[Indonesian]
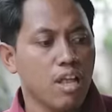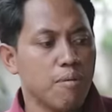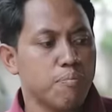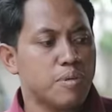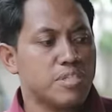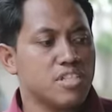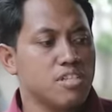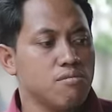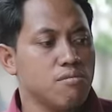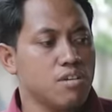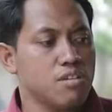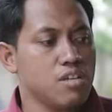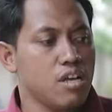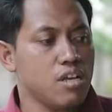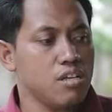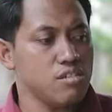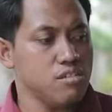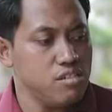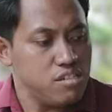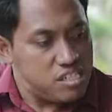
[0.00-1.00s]
tak pecel wae
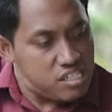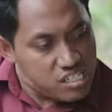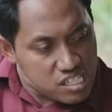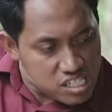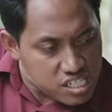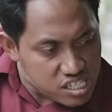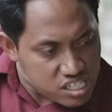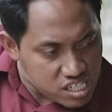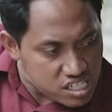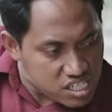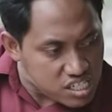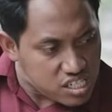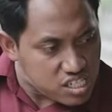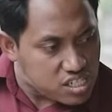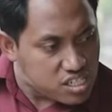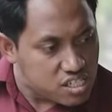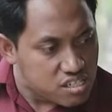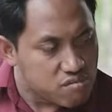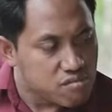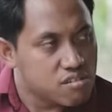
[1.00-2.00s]
tak
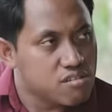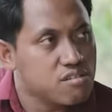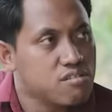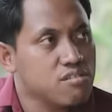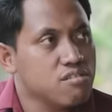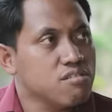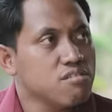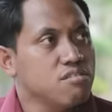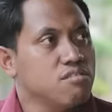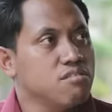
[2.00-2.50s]
ngene-ngene ning engko.